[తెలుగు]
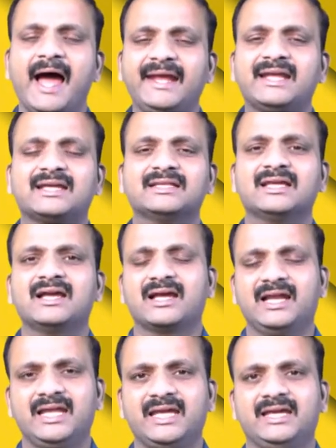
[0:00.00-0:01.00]
ఐక్యతగా
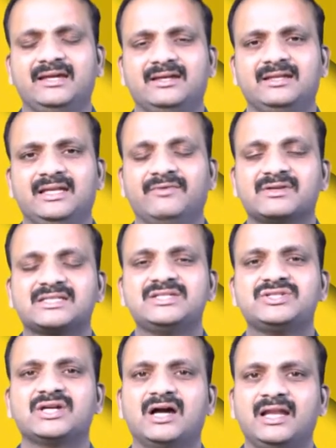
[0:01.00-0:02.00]
కలిగి
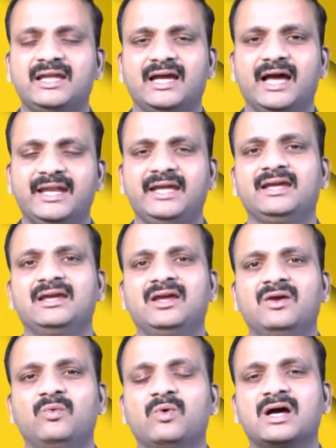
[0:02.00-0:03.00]
నివసించాలి అని
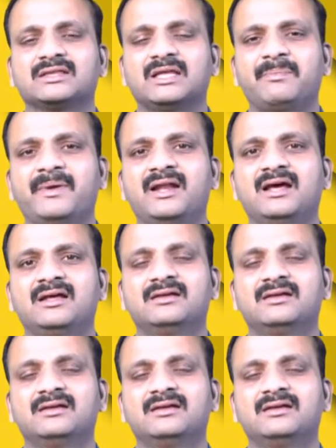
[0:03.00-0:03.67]
ఒక తపన